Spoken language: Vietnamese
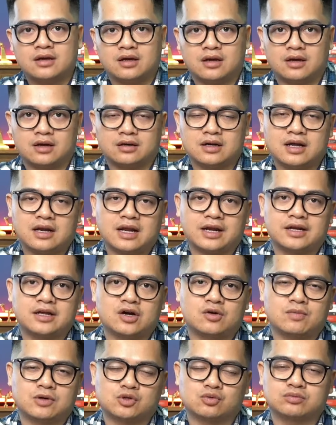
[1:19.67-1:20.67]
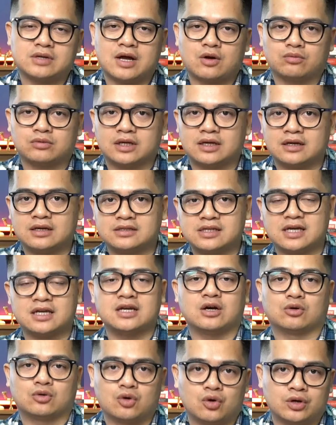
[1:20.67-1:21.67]
Đây là điều mà chúng ta cũng thấy dễ
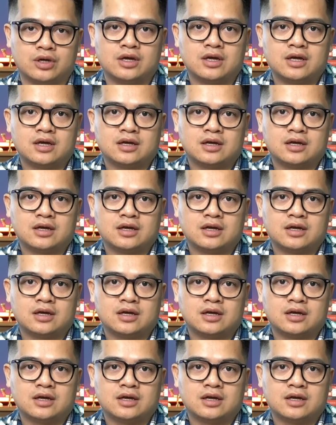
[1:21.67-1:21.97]
hiểu thôi,